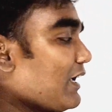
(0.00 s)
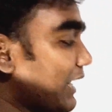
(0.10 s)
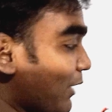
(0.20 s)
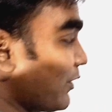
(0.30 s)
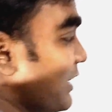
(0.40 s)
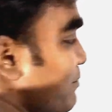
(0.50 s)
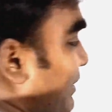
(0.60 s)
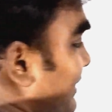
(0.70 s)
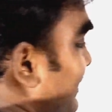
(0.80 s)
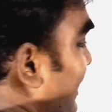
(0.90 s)
এখন এই
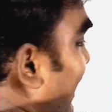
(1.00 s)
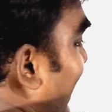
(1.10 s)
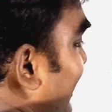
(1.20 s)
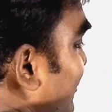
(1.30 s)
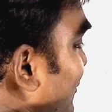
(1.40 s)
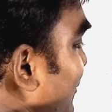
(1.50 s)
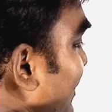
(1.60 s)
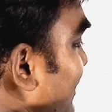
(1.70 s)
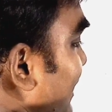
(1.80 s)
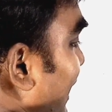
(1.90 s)
পাত্রের আয়তন
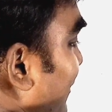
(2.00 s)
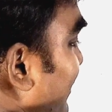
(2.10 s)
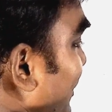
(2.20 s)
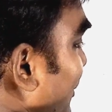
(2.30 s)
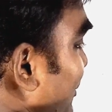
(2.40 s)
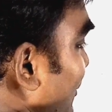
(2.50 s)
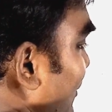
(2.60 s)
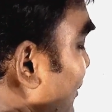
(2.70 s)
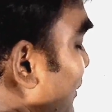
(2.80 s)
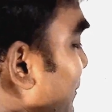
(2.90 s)
ধরেছি আমরা কত
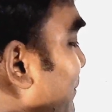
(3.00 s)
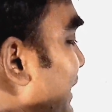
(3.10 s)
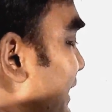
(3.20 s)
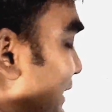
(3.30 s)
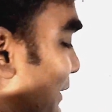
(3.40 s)
ভি